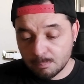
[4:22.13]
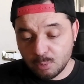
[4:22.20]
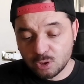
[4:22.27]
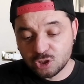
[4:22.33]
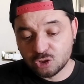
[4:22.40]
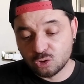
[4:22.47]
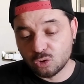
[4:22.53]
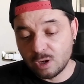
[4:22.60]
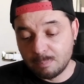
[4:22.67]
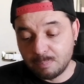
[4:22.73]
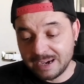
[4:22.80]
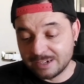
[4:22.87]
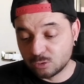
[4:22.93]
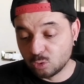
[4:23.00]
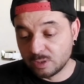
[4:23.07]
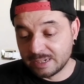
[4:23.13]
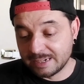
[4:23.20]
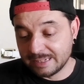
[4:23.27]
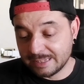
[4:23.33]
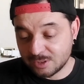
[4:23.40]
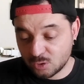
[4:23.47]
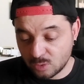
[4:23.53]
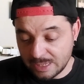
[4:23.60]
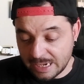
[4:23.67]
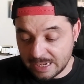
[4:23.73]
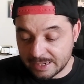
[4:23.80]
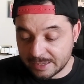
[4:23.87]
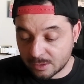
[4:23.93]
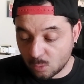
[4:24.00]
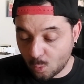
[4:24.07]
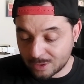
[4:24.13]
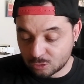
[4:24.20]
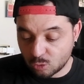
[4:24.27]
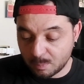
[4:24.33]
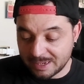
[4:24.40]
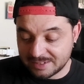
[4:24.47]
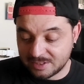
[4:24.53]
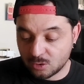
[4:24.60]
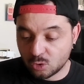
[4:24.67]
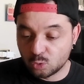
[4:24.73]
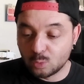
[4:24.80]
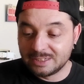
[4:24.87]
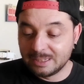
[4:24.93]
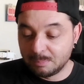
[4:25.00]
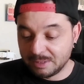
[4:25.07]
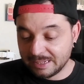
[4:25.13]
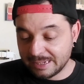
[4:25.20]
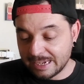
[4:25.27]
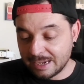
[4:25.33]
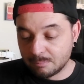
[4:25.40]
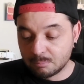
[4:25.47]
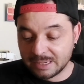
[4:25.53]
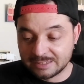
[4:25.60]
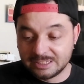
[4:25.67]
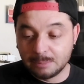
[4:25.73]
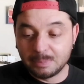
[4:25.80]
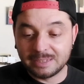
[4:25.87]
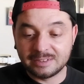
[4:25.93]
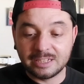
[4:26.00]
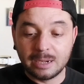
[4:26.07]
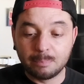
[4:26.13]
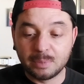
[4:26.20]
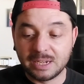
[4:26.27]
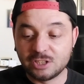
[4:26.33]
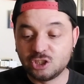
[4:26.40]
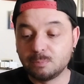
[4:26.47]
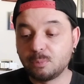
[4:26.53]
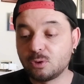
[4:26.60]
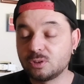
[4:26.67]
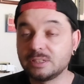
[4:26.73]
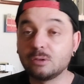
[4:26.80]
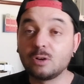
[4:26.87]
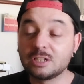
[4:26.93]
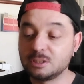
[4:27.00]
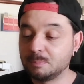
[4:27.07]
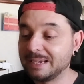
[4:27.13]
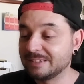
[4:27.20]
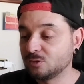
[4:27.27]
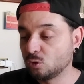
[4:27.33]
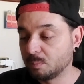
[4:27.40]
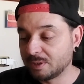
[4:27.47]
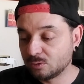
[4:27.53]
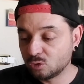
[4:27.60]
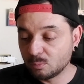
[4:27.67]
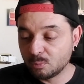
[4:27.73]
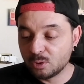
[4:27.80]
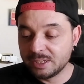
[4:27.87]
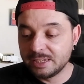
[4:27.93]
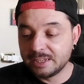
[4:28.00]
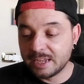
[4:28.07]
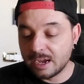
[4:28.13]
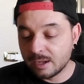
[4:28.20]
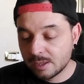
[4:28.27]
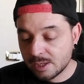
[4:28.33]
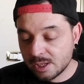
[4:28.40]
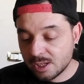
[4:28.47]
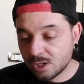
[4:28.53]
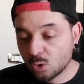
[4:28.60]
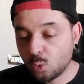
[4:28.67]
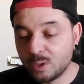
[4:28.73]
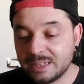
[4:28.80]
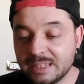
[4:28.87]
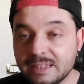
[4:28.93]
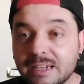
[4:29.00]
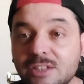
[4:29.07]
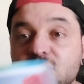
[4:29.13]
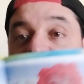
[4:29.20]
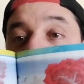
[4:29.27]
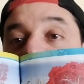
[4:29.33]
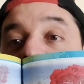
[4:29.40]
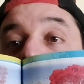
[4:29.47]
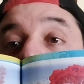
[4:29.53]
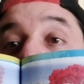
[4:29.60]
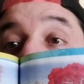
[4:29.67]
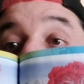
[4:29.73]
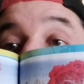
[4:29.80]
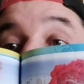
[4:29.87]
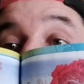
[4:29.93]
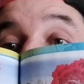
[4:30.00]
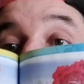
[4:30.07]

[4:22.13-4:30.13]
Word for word: Poi ci sono i partoli relazionali, quattro passi con due tipi in gamba, tip e tap che ci portano a spasso per Topolinia, guida della città e